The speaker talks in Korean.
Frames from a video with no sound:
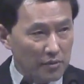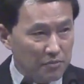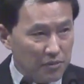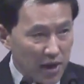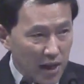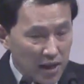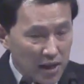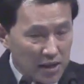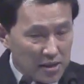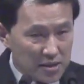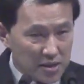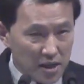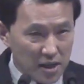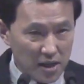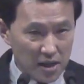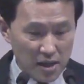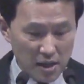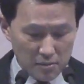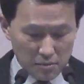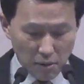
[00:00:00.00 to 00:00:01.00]

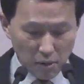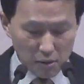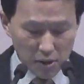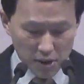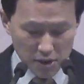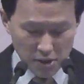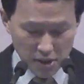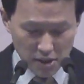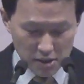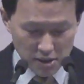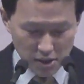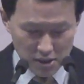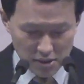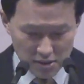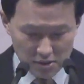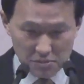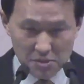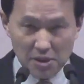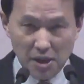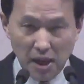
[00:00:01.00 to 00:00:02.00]
프랭카드에 목격자를
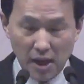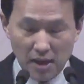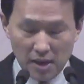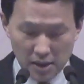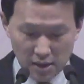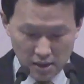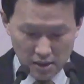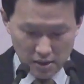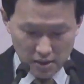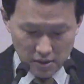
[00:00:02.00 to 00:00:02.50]
찾습니다.